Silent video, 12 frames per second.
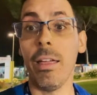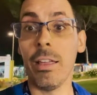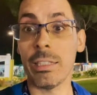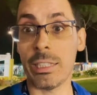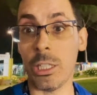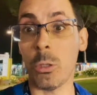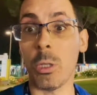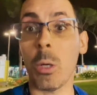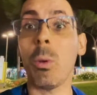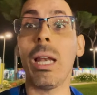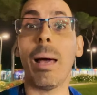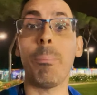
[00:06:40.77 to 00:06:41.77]
Si chiude
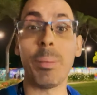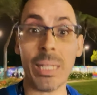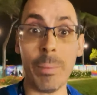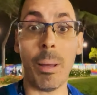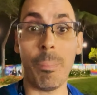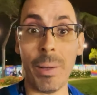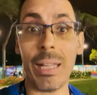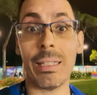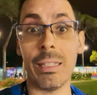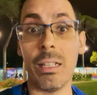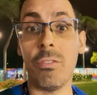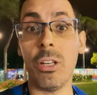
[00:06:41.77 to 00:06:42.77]
qui la prima parte
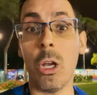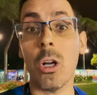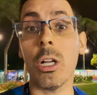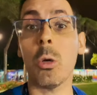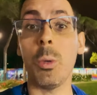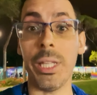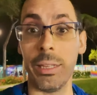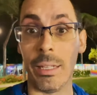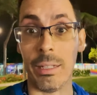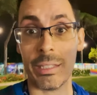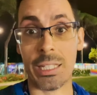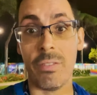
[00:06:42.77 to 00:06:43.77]
del vlog,
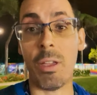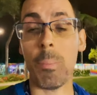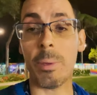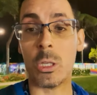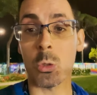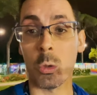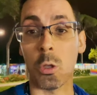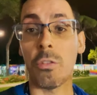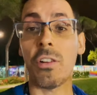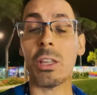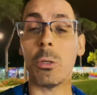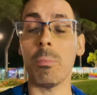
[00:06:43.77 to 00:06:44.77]
quindi se vi è piaciuto
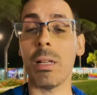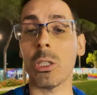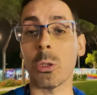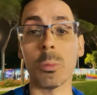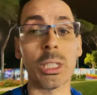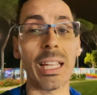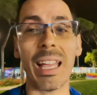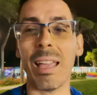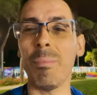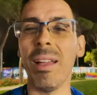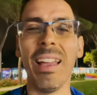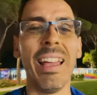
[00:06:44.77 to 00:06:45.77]
fate un bel
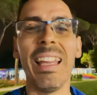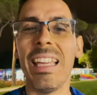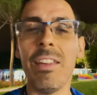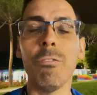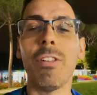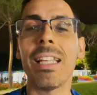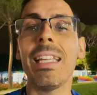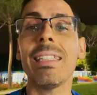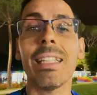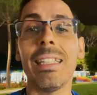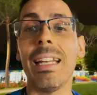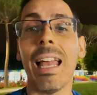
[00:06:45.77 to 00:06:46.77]
subscribe,
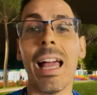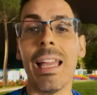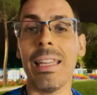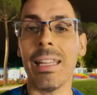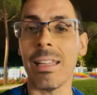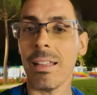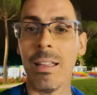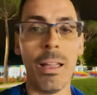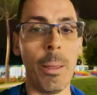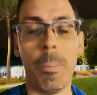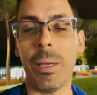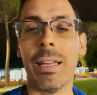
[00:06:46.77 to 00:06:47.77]
invadete di like
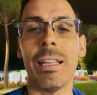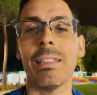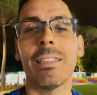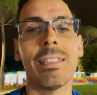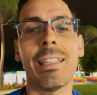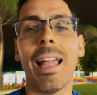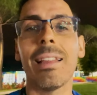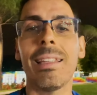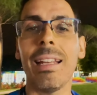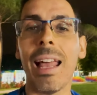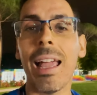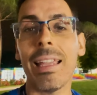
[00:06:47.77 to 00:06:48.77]
perché tanti
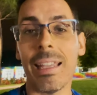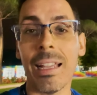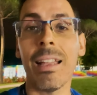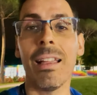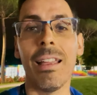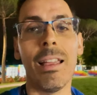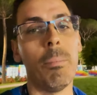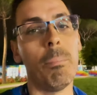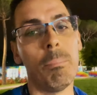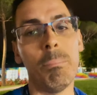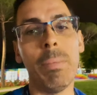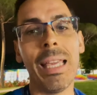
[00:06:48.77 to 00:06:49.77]
like
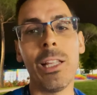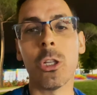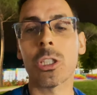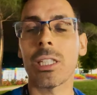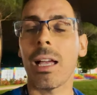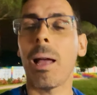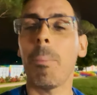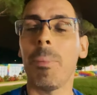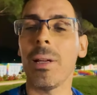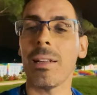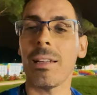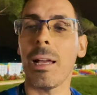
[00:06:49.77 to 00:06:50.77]
meglio sarà
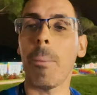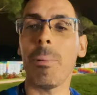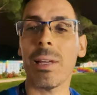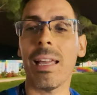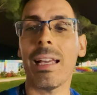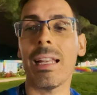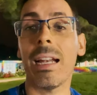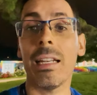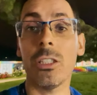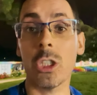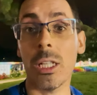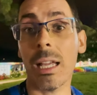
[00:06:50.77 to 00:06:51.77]
per, per il canale
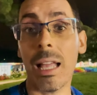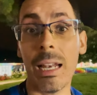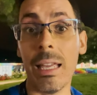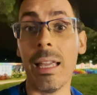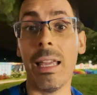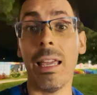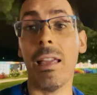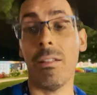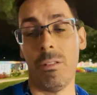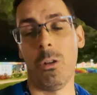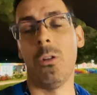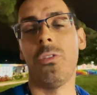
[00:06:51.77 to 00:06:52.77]
in generale e
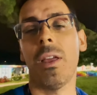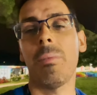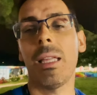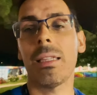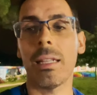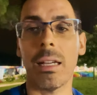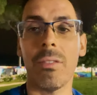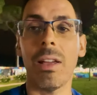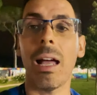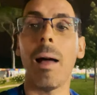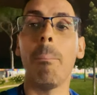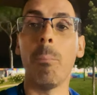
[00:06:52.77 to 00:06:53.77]
ovviamente
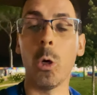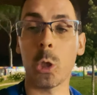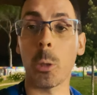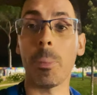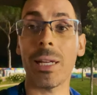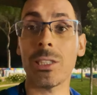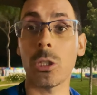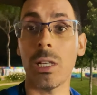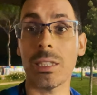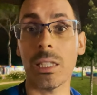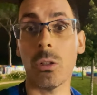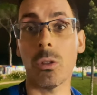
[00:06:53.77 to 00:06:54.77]
arriverà molto presto la
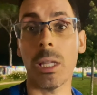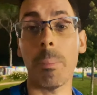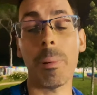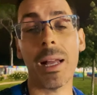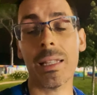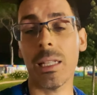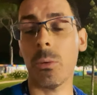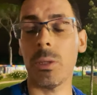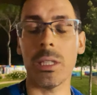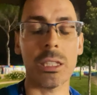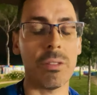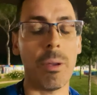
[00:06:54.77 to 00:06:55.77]
seconda parte,
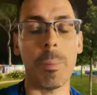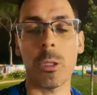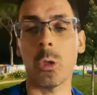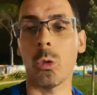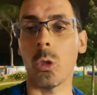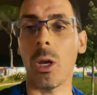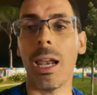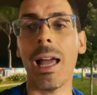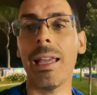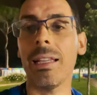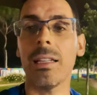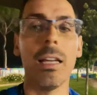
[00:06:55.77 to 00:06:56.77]
quindi se vi è piaciuto
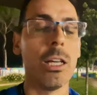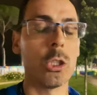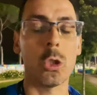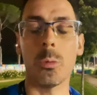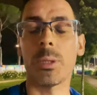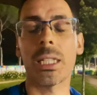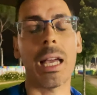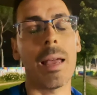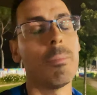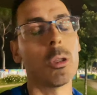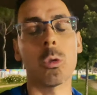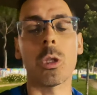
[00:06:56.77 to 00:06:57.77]
like,
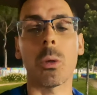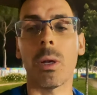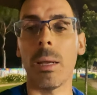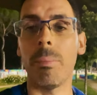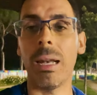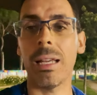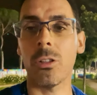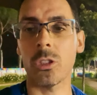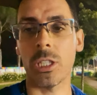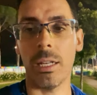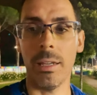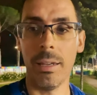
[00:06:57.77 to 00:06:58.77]
subscribe, tutte quelle belle
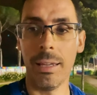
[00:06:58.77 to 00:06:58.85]
cose lì.